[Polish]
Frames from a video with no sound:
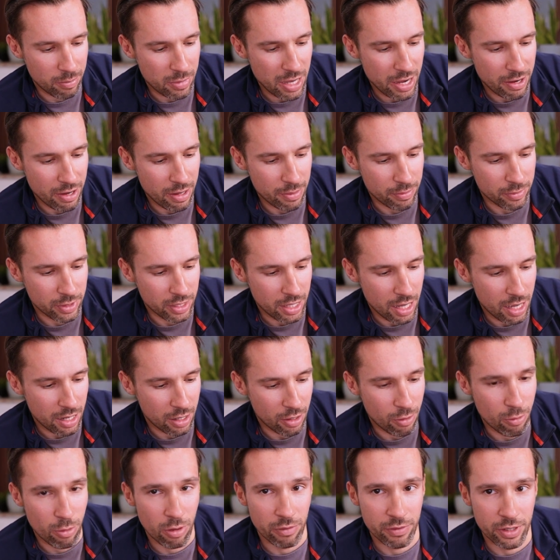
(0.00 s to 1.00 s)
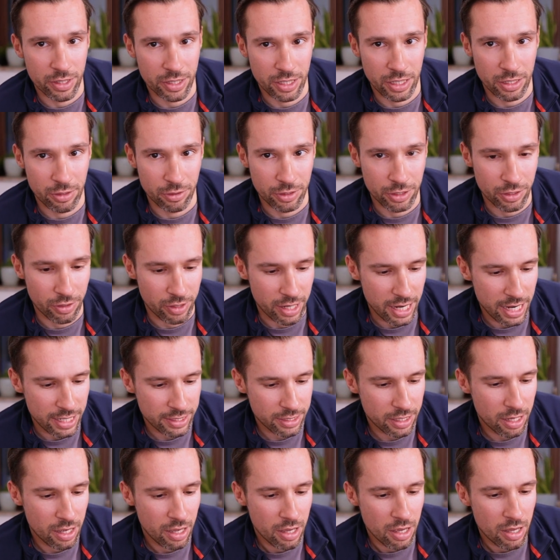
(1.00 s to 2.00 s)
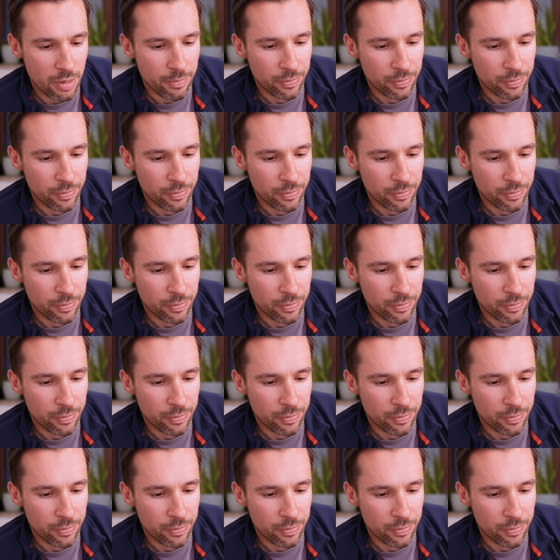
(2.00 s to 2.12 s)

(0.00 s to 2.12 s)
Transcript: miałem na głowie, jeżeli chodzi o kask